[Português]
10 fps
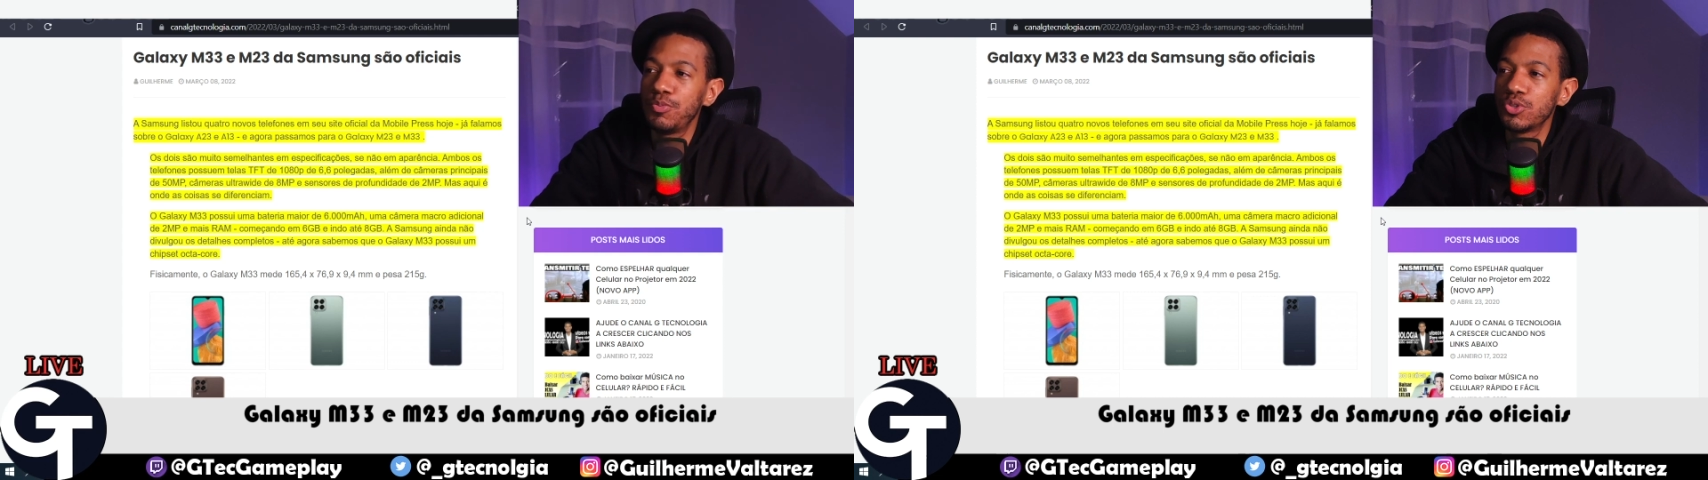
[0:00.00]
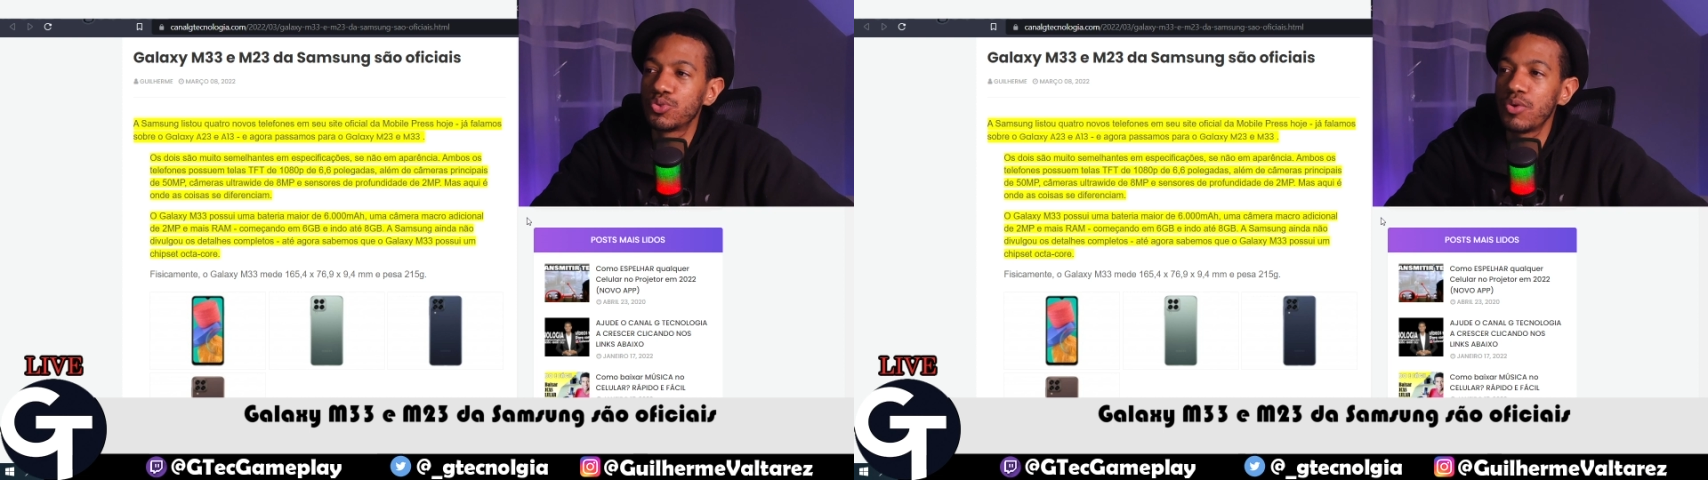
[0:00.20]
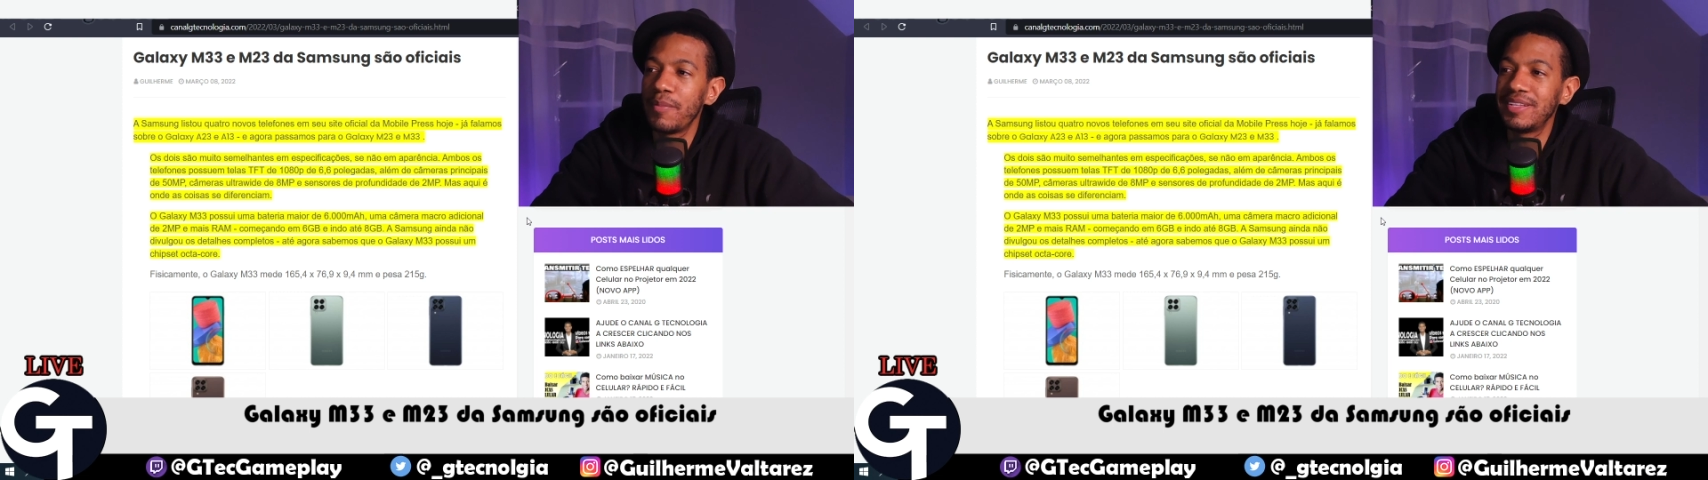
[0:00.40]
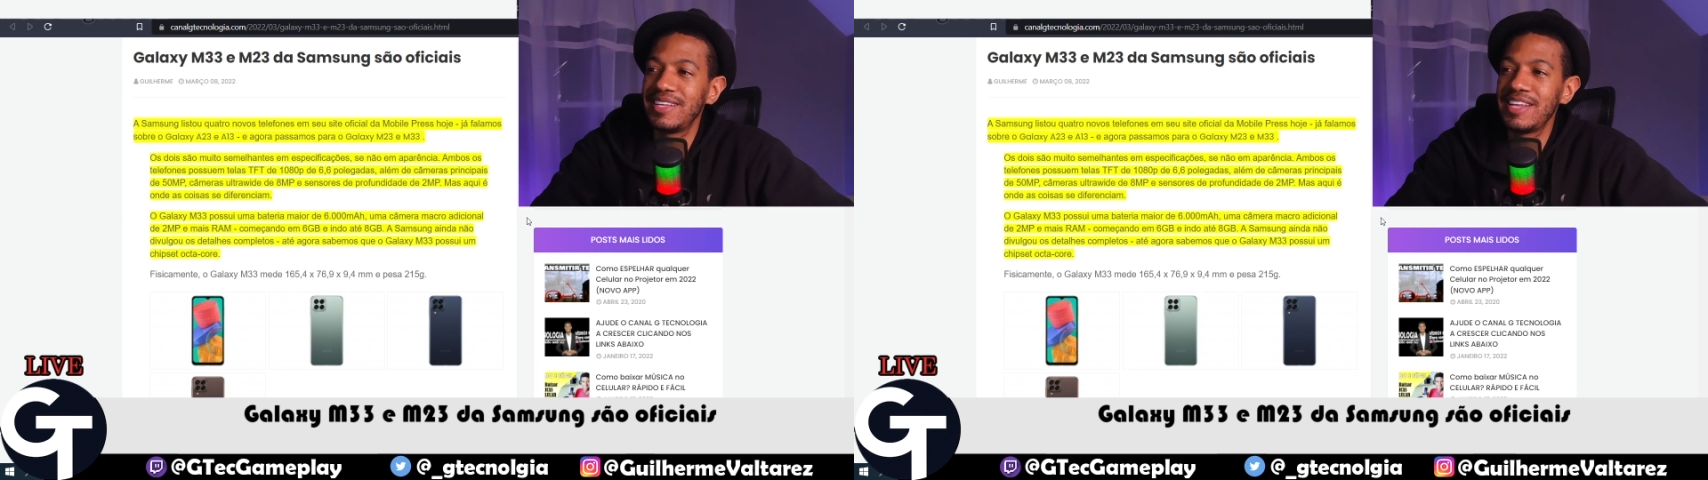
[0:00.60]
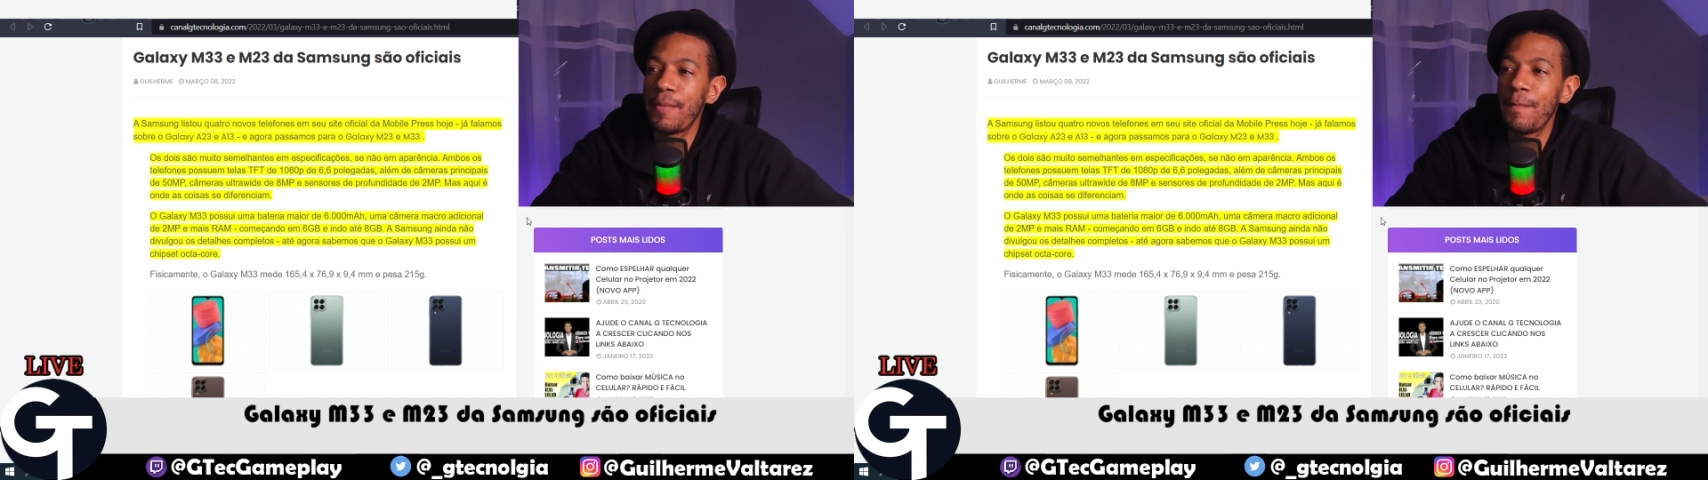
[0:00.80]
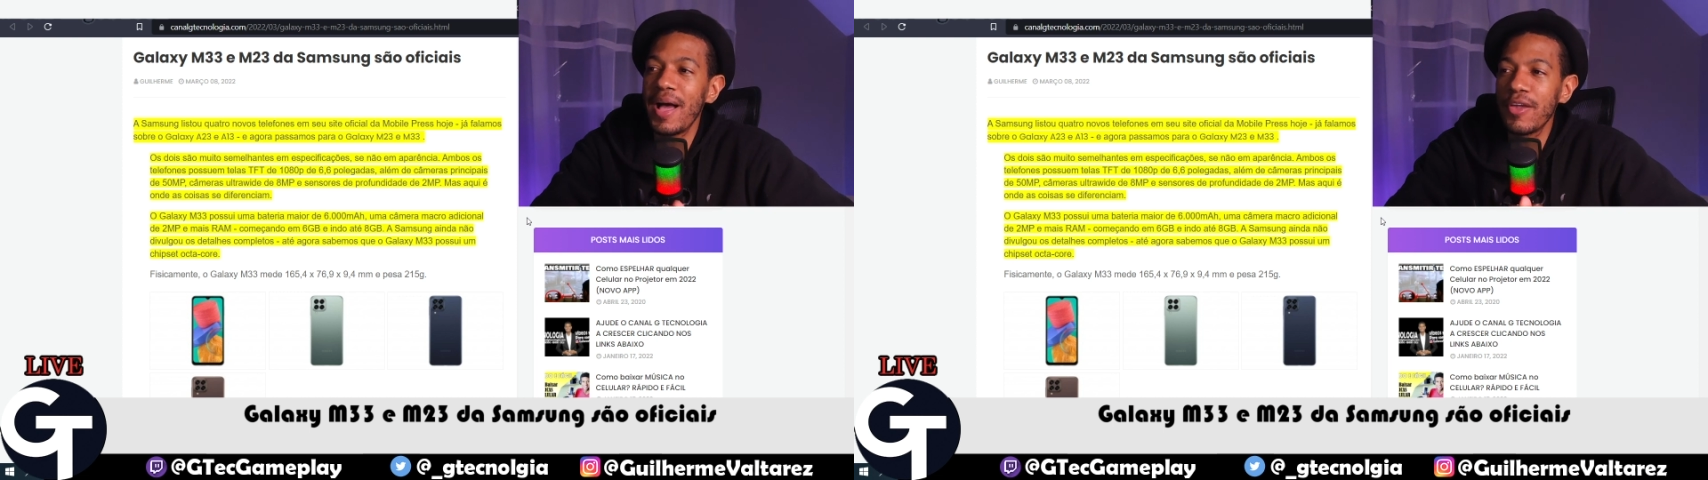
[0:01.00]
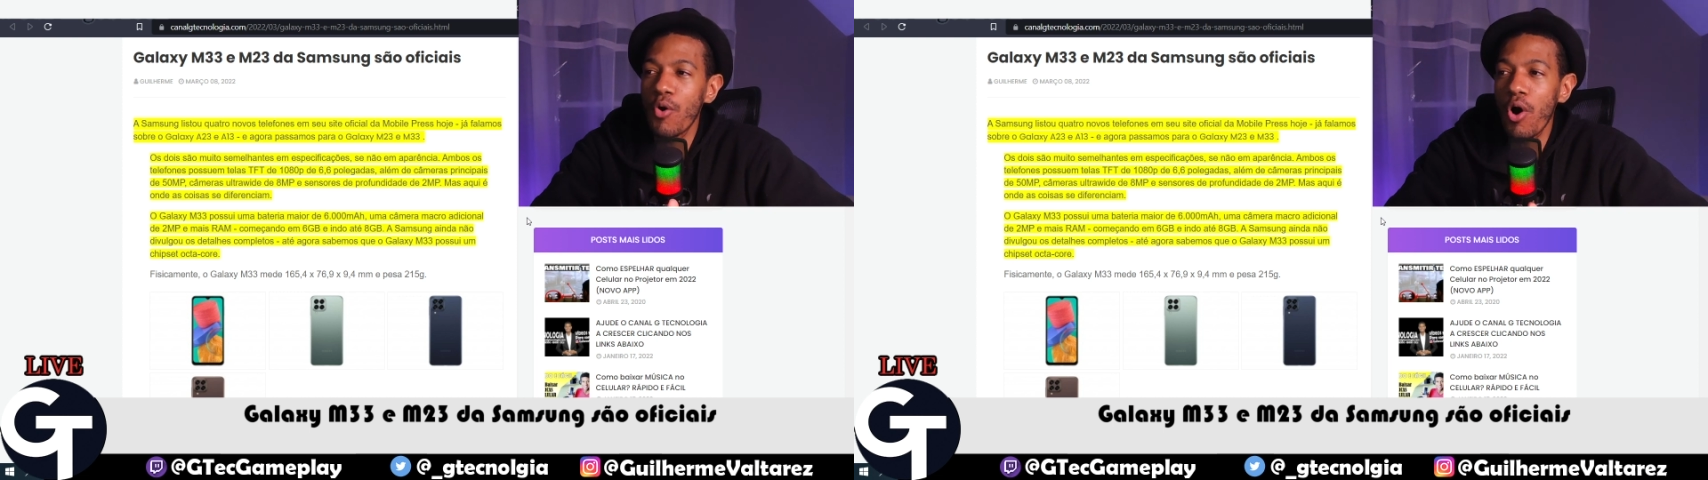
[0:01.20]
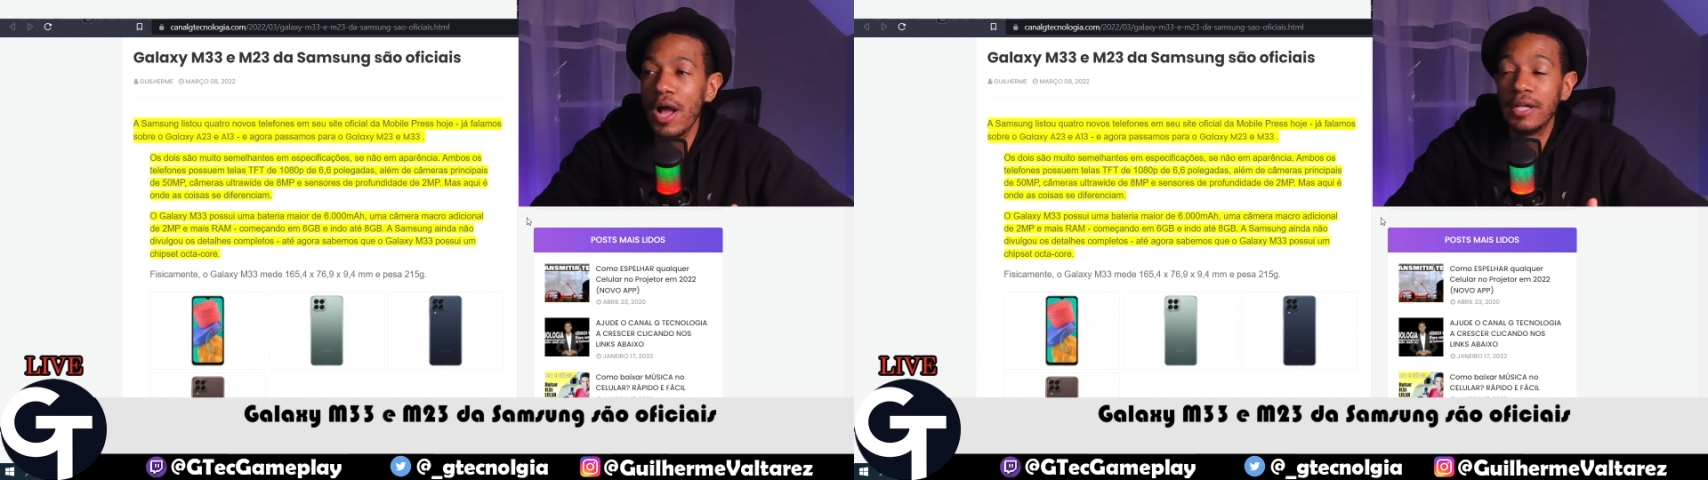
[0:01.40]
possui uma bateria
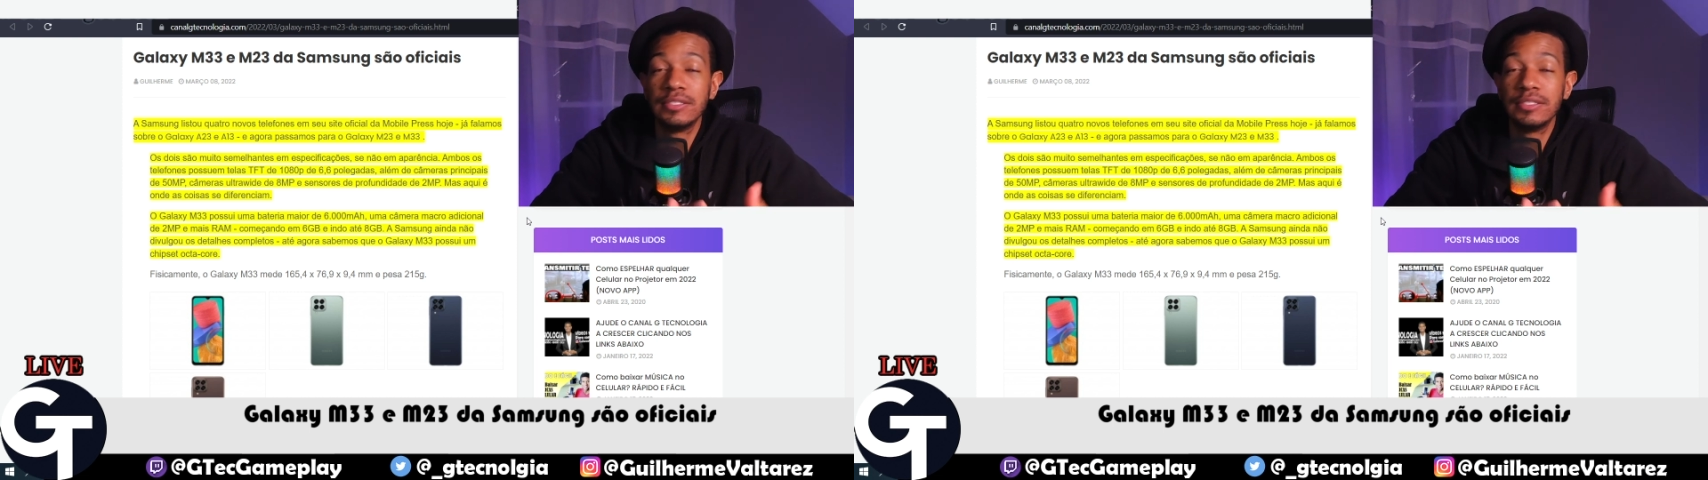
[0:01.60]
maior